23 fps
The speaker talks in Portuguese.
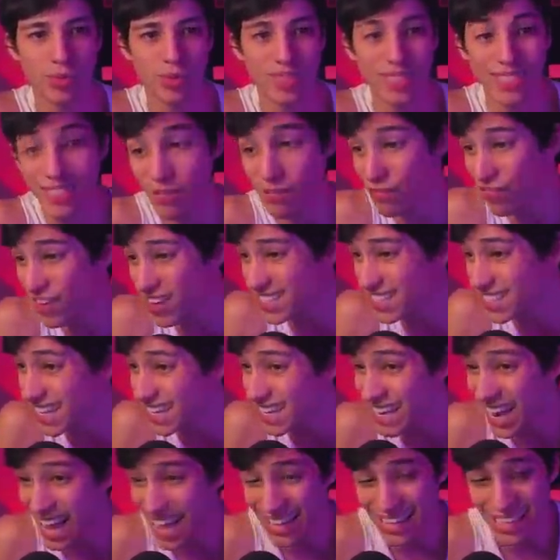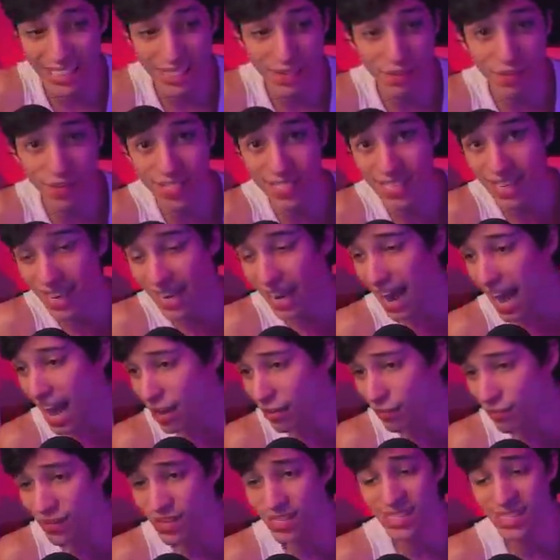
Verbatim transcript: Sem fazer nada, sem fazer live,